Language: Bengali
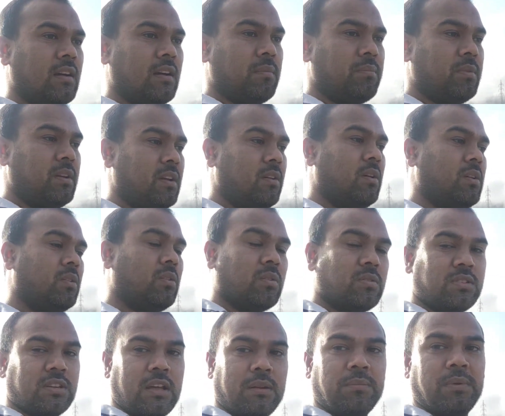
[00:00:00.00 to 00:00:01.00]
আপনি হয়তো
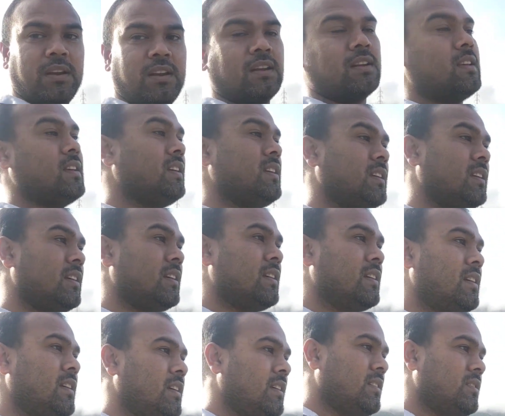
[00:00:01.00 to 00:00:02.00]
জানবেন আর কি
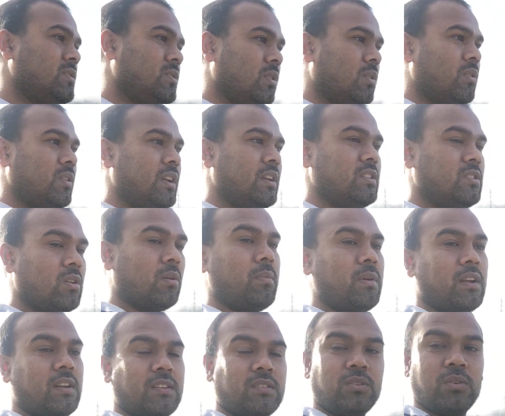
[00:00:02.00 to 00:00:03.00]
যখন এই
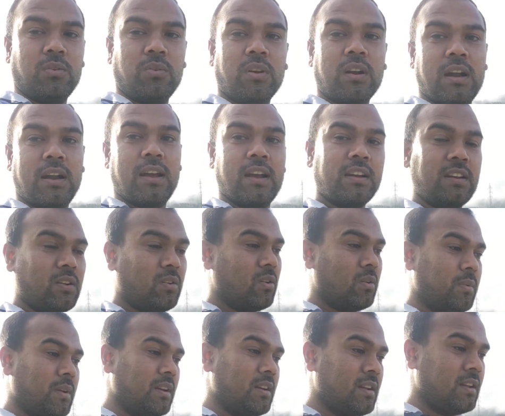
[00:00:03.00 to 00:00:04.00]
সবের জন্য ঘাটাঘাটি
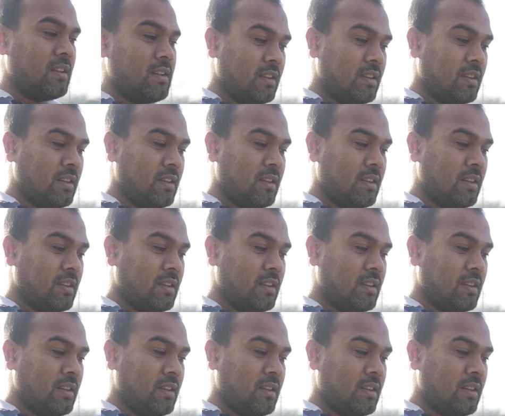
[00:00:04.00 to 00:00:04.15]
করবেন